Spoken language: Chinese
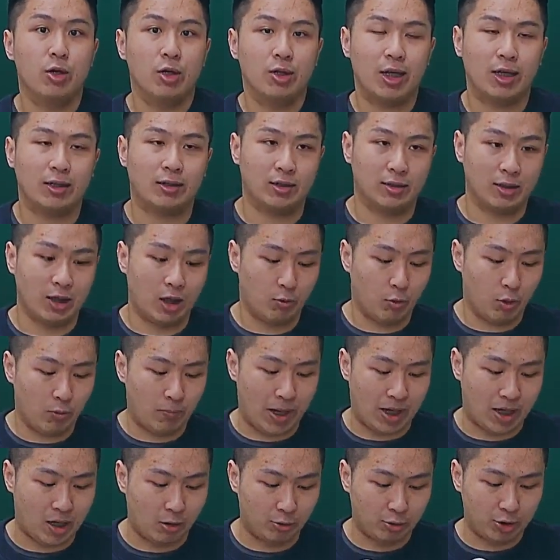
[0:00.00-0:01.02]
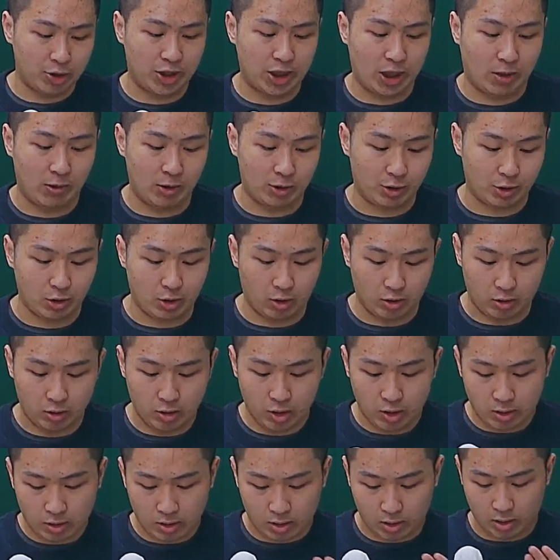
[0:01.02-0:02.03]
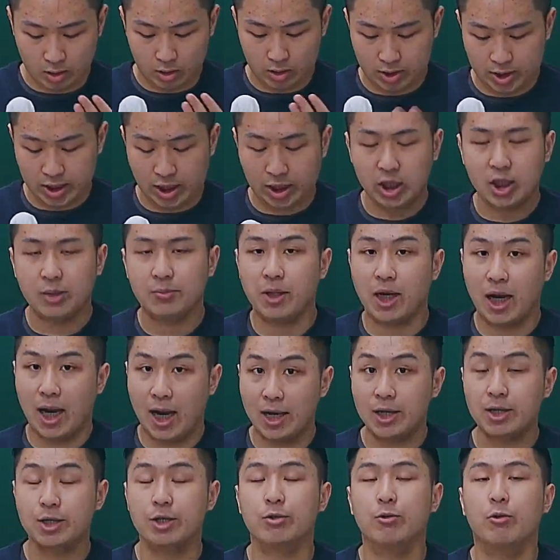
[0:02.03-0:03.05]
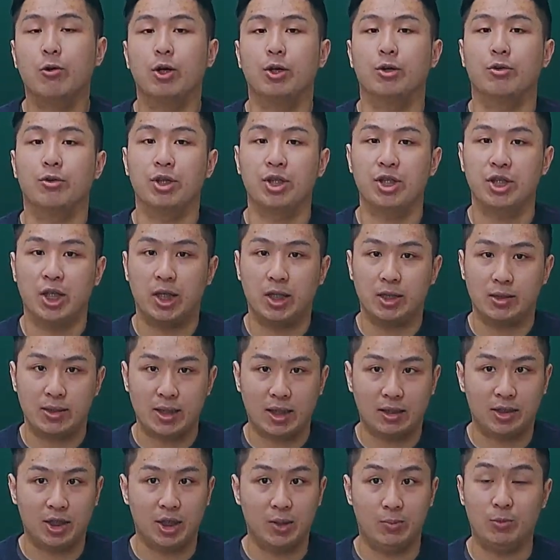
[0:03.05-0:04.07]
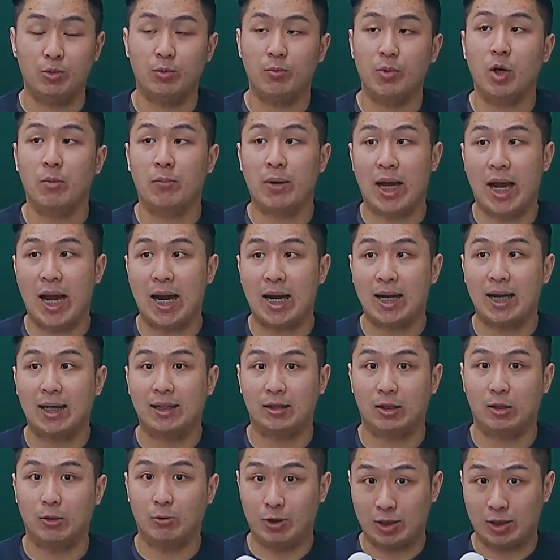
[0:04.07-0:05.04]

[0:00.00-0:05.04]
那等到我把考卷讲完之后，讲义里面还是会有一些在题目没有被涵盖到的，